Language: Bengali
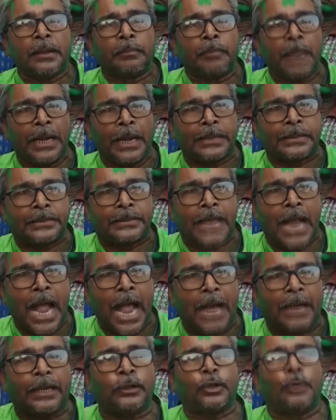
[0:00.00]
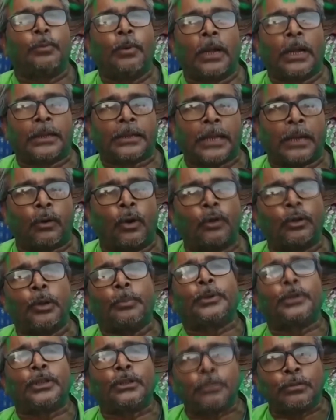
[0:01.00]
মানে যা কিছু বলা যায় কত
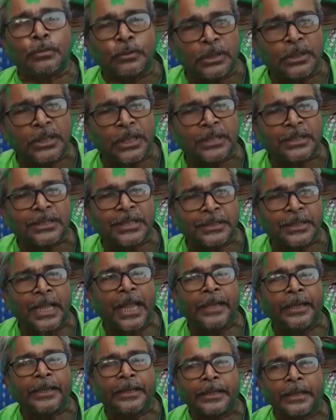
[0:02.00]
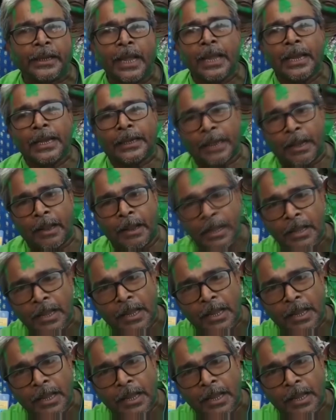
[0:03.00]
প্রতিশ্রুতি দিয়েছে দেয়নি এটা